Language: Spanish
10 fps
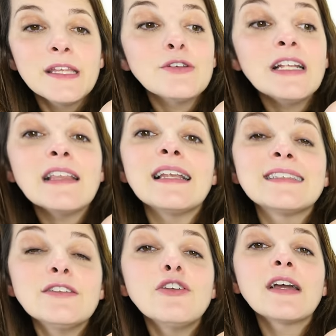y utiliza la
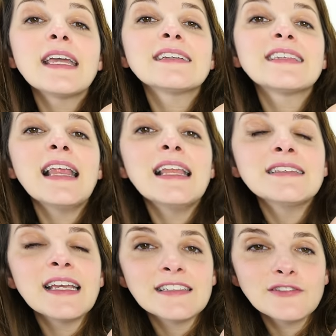tecnología
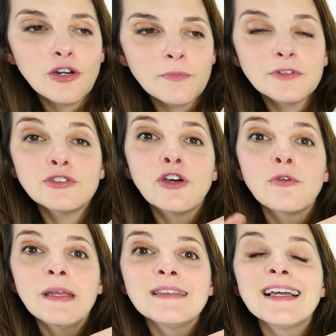Silent Storm,
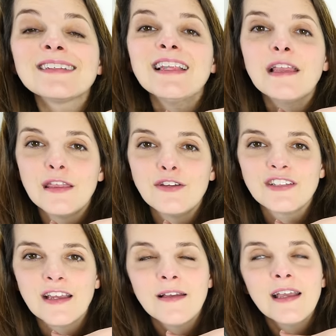tormenta
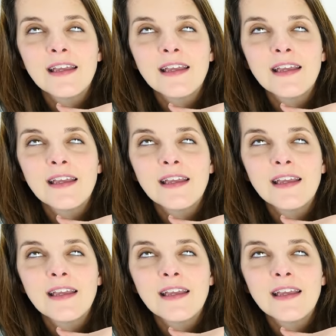silenciosa,